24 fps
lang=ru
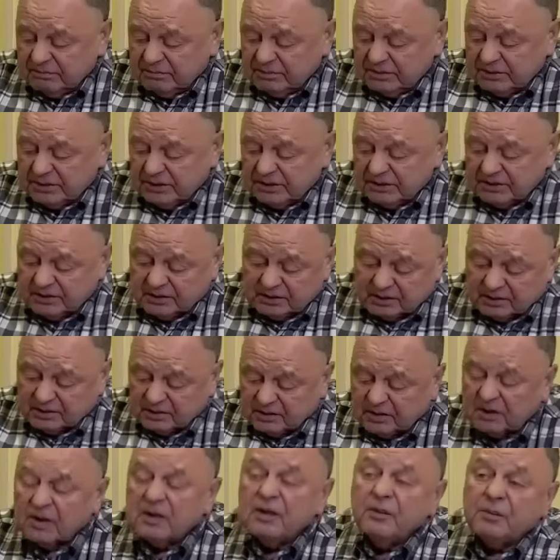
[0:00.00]
Здесь это,
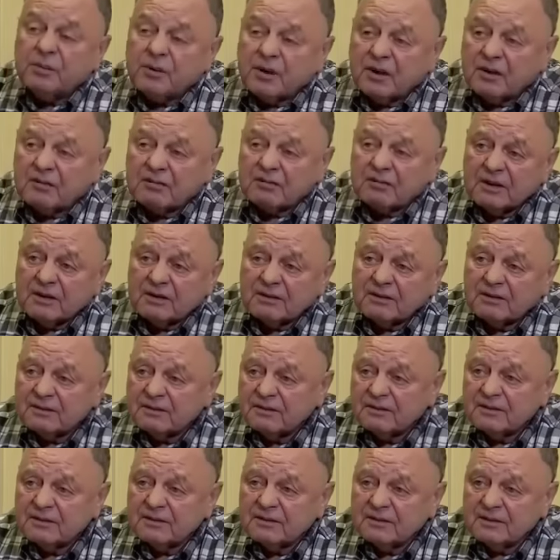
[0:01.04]
это неправда.
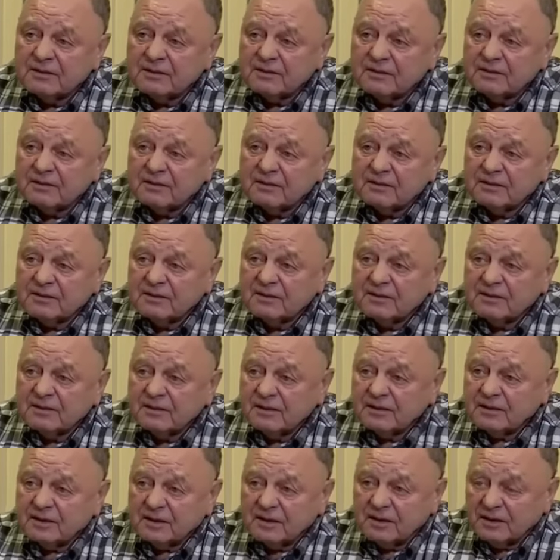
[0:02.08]

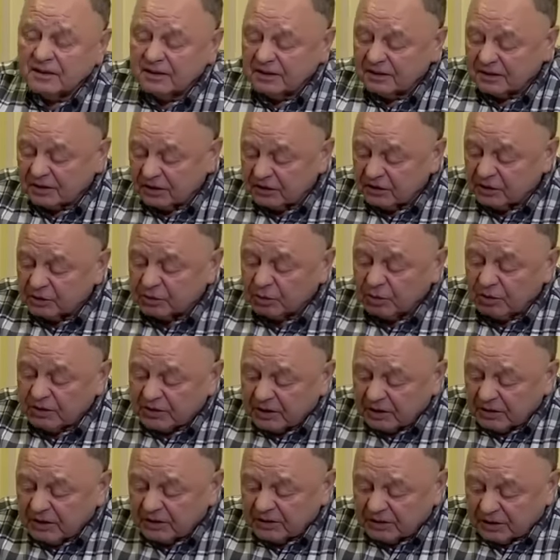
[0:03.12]
Это, это, не
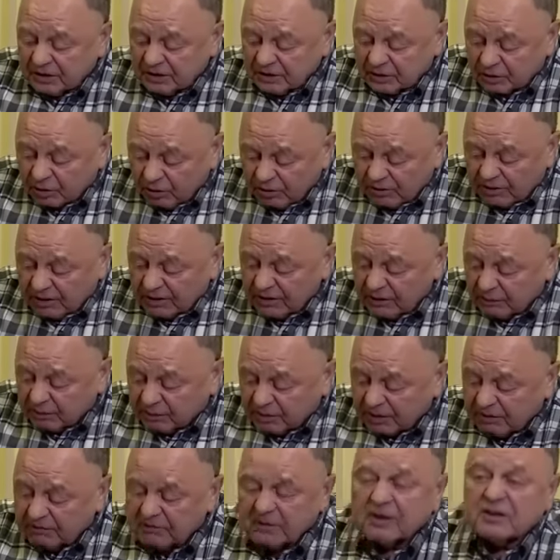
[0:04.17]
только, это не только
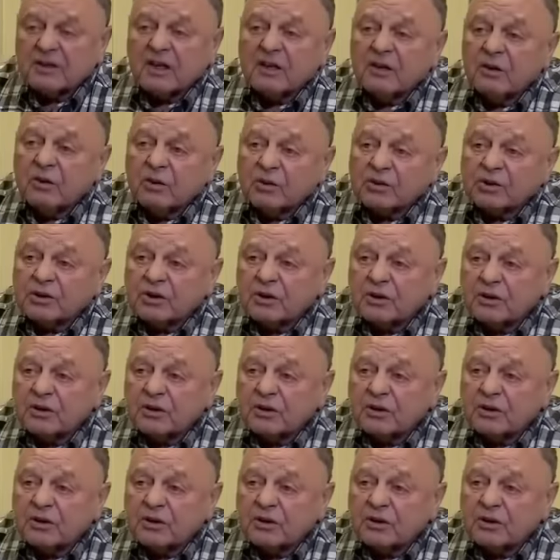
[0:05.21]
неправда, это ложь.